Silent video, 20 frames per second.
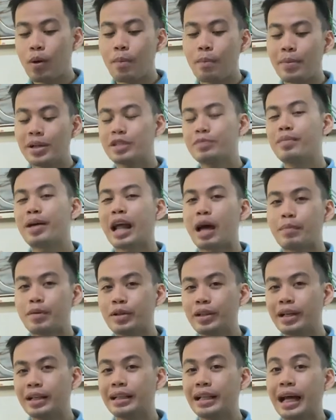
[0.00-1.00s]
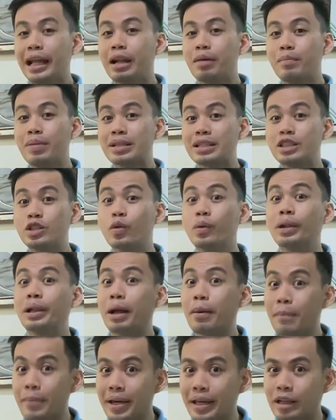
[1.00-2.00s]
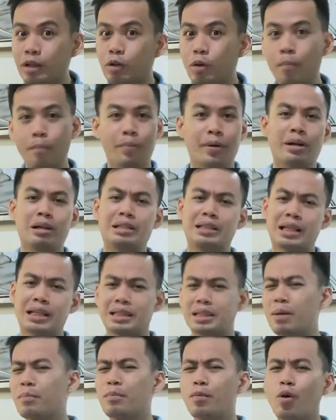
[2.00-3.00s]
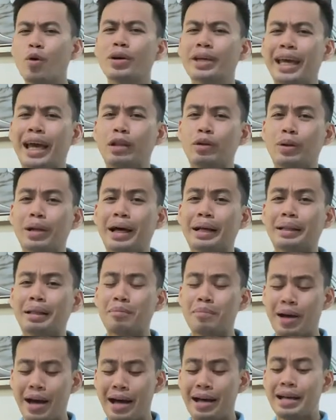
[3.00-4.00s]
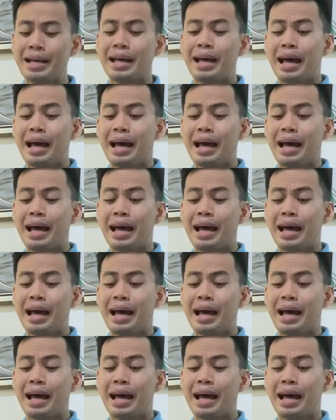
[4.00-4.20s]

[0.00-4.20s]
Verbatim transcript: mas marami yung naglalabas ng lamig compared sa isang buong yelo lang, di ba?